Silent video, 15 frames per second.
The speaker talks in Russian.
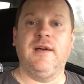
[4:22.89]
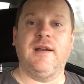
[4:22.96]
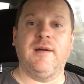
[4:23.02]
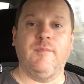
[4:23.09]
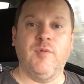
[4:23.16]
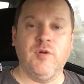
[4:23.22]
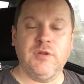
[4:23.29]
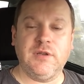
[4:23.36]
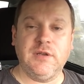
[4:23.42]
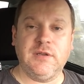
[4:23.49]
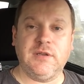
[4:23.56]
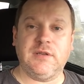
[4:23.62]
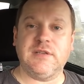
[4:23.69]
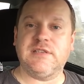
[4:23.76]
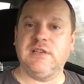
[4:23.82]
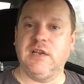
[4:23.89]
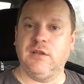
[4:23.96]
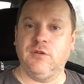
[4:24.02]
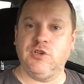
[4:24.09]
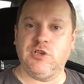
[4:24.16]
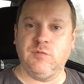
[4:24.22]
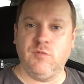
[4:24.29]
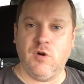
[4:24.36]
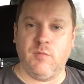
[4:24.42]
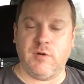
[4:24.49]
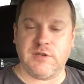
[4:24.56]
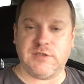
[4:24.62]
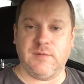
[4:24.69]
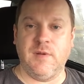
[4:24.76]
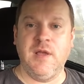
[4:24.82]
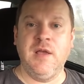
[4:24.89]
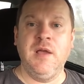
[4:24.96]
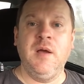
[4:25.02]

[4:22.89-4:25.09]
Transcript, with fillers: Работает это следующим образом.